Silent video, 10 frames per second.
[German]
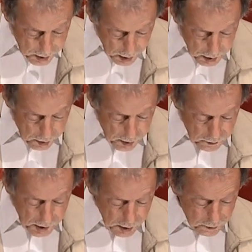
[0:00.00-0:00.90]
Eines
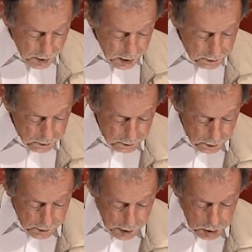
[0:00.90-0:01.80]
der wichtigen Werke von
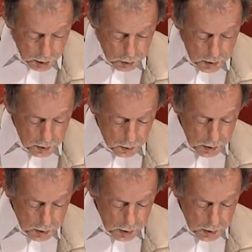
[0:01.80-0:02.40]
Wolfgang Staute